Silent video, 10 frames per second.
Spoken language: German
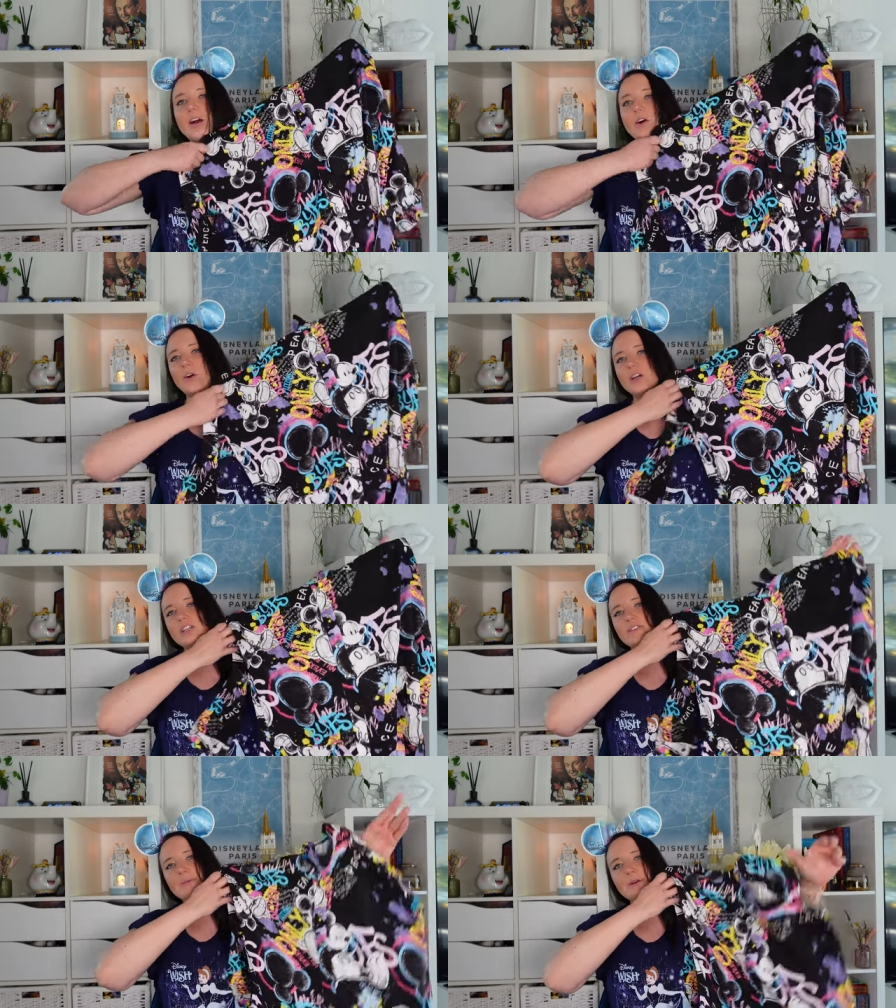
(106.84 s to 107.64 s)
Und
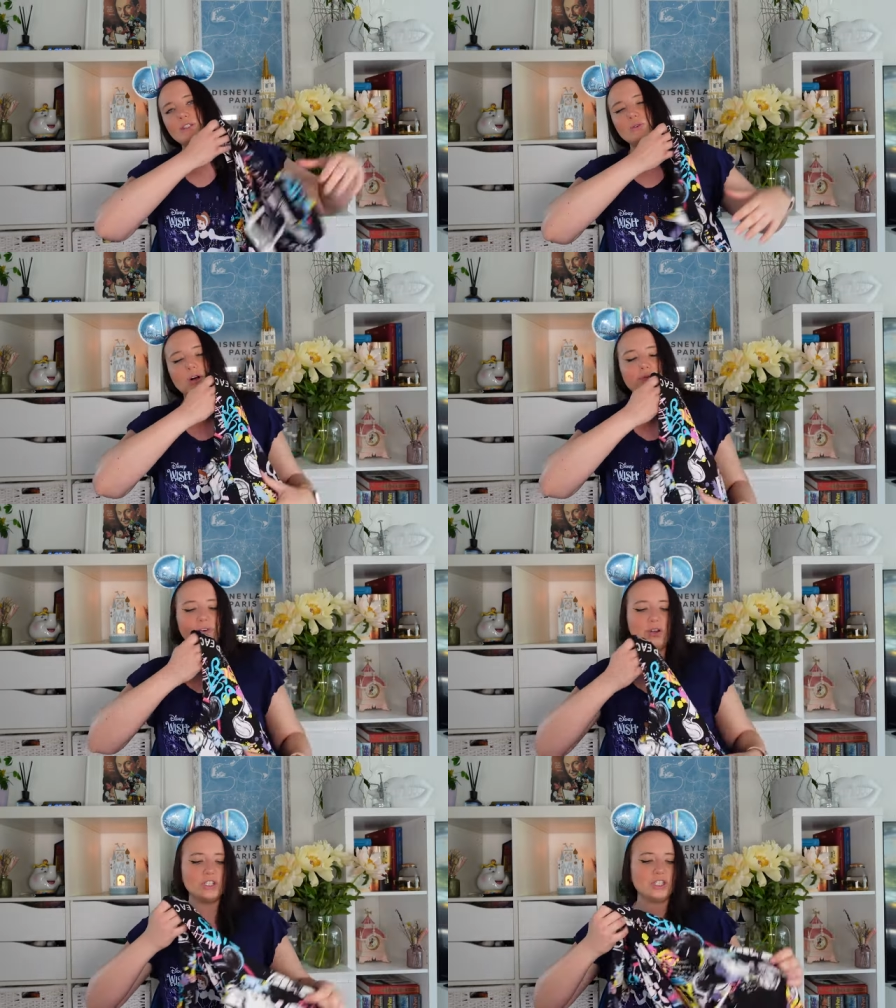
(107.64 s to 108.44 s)
ich werde immer so oft
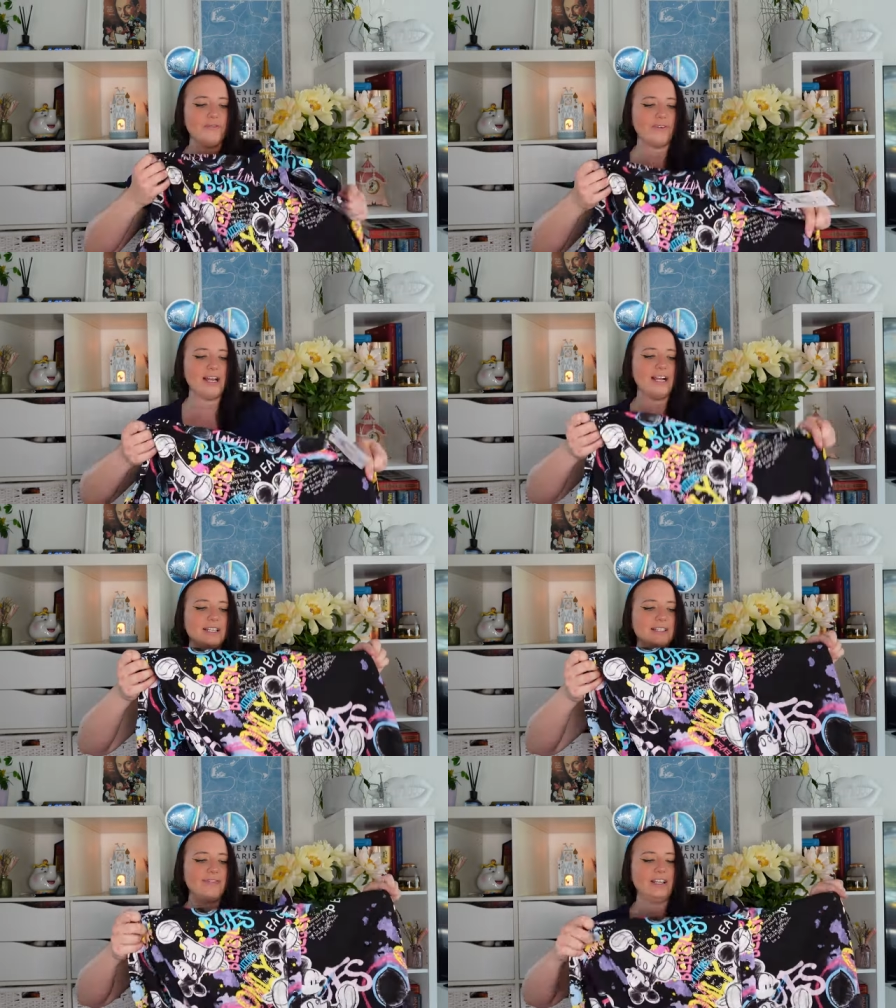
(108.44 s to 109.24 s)
von euch
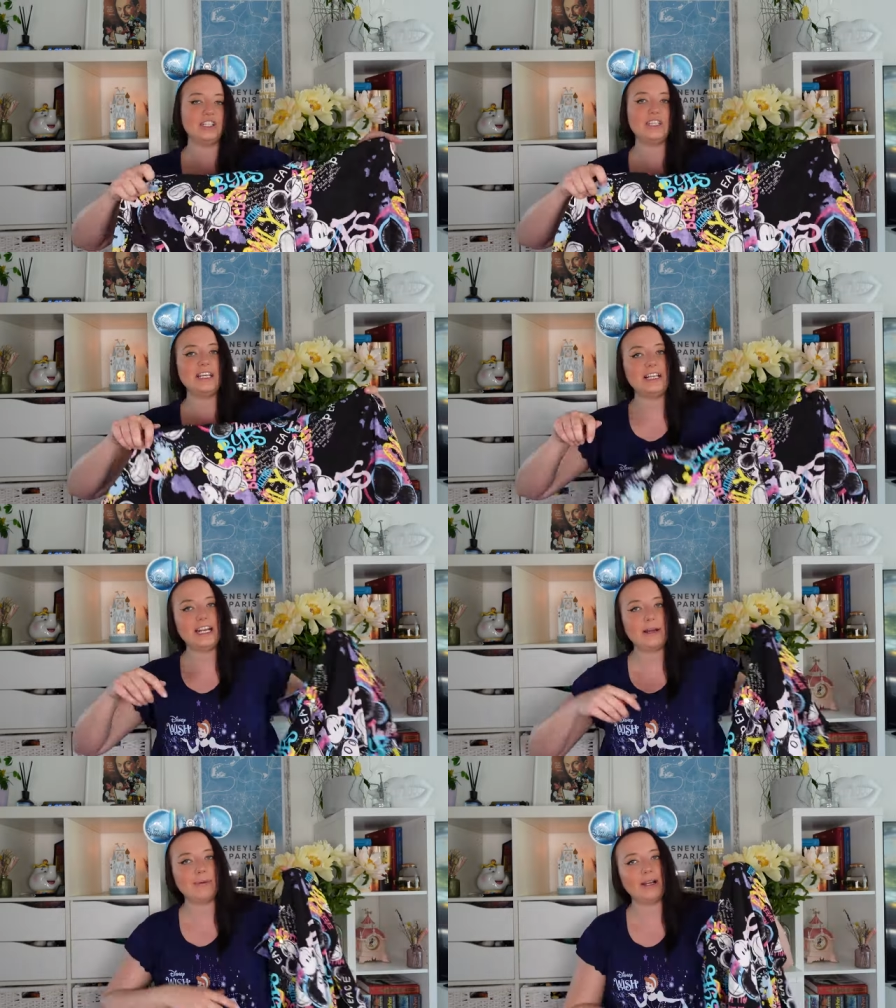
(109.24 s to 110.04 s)
gefragt, wenn ich die
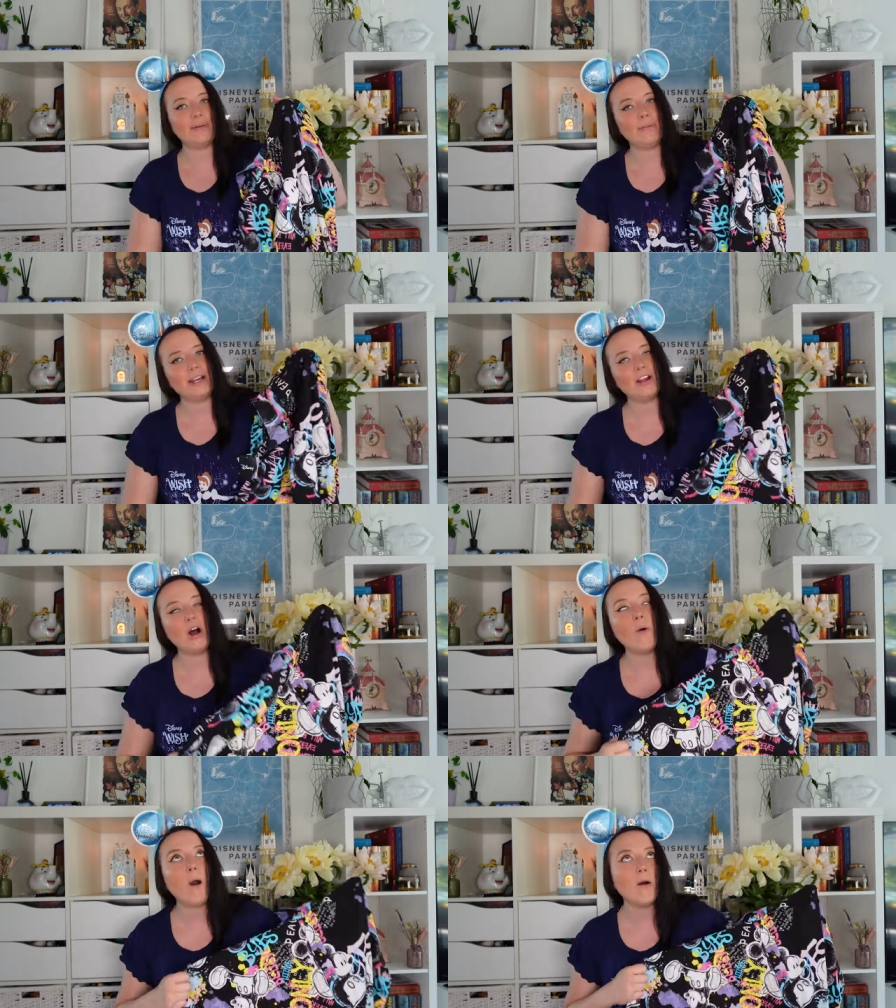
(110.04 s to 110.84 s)
Kleider bei meinen
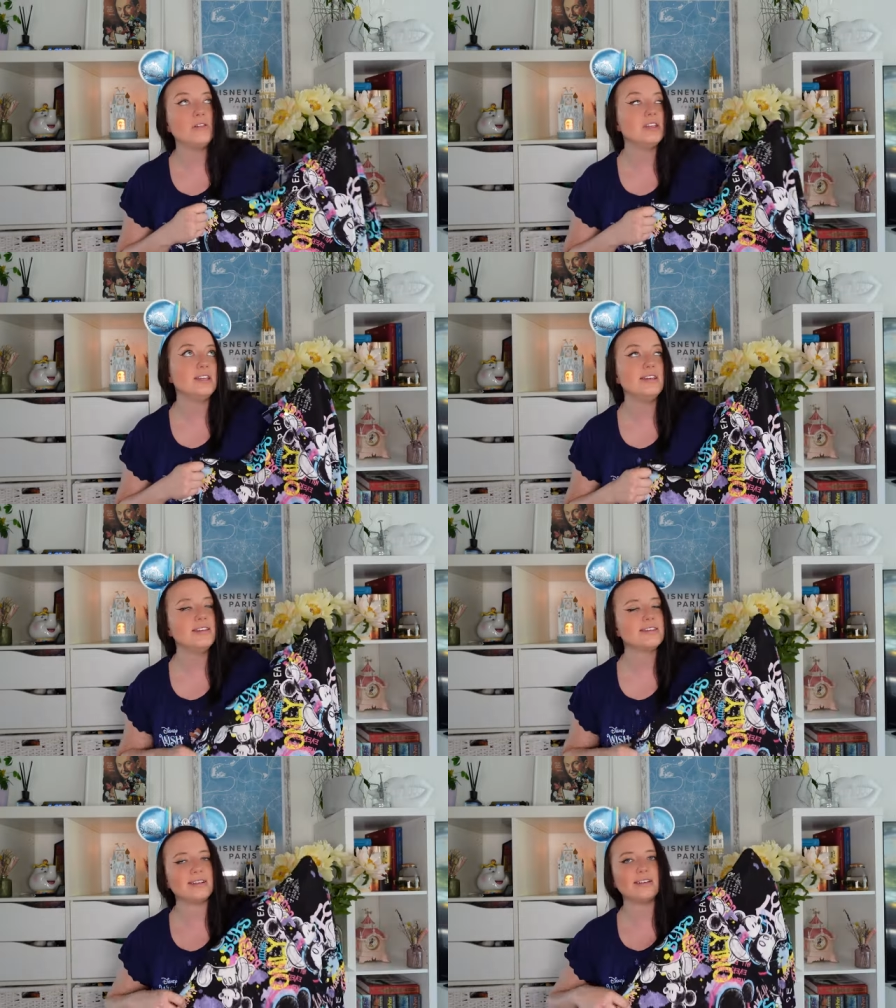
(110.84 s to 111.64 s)

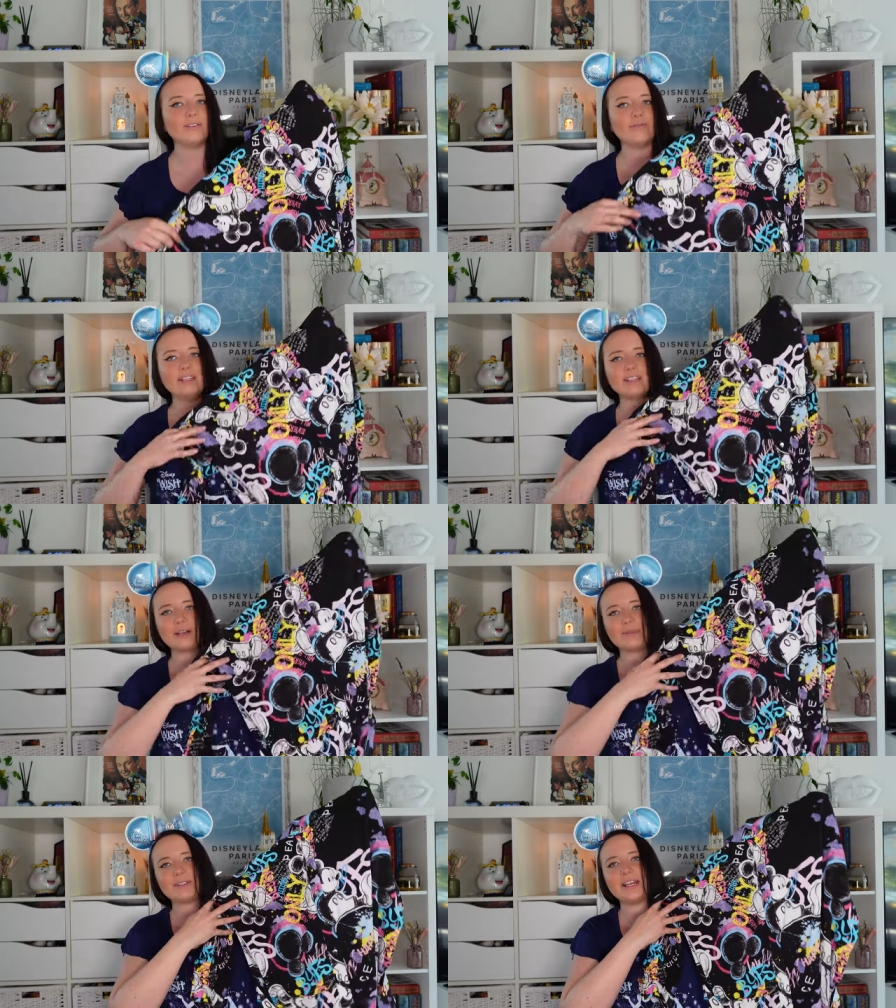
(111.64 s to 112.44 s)
OOTDs äh, auf
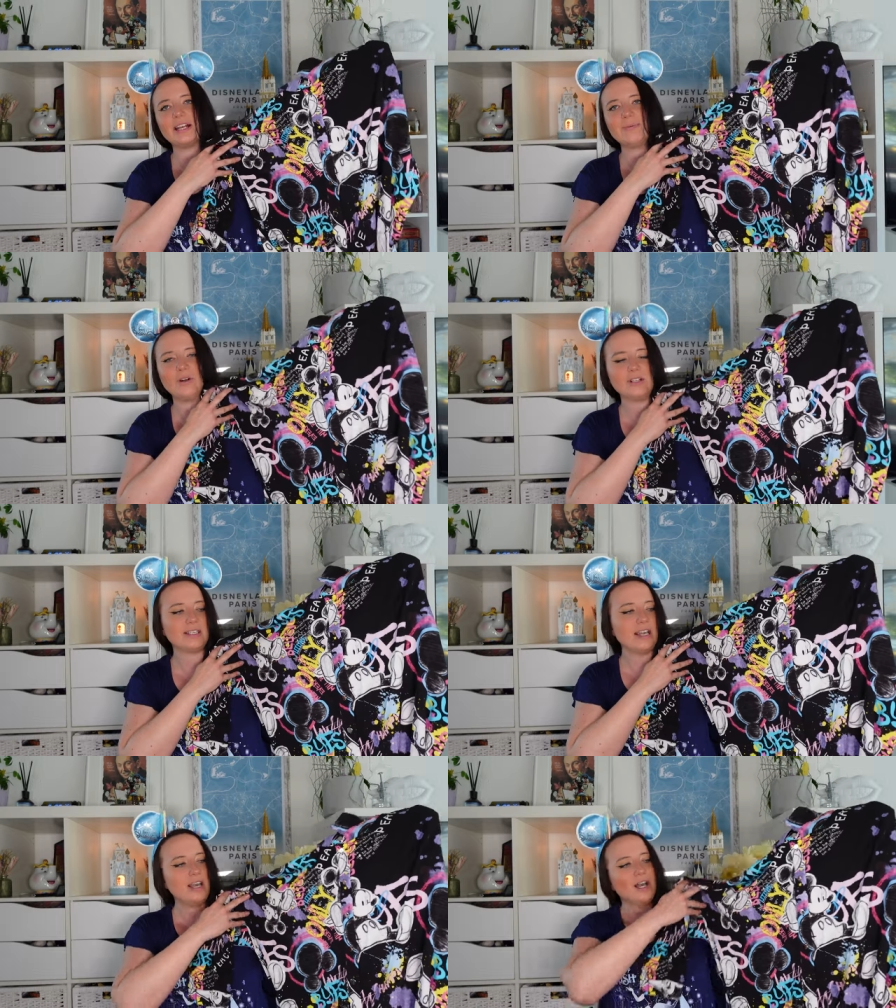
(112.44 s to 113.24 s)
Instagram zeige morgens,